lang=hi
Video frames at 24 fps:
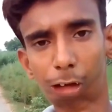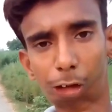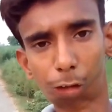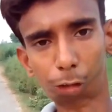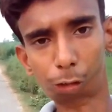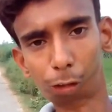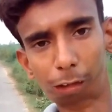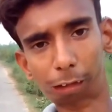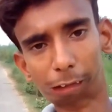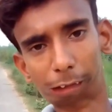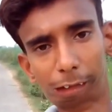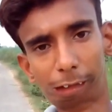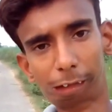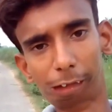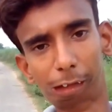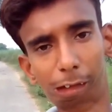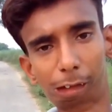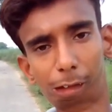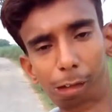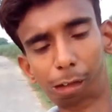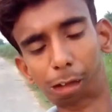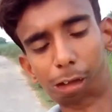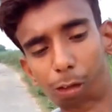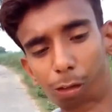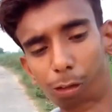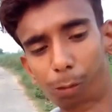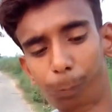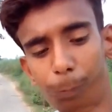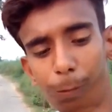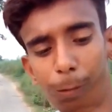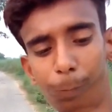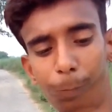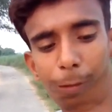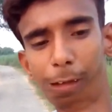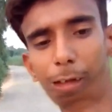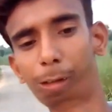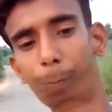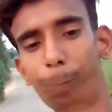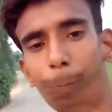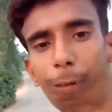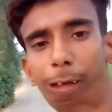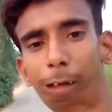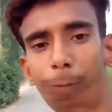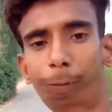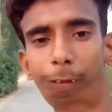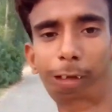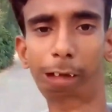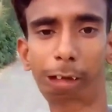और गैस एक और भी एक
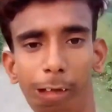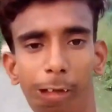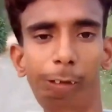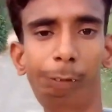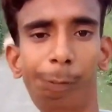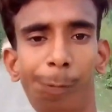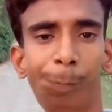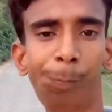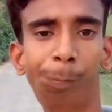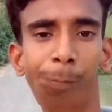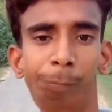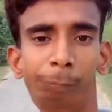बात बता दें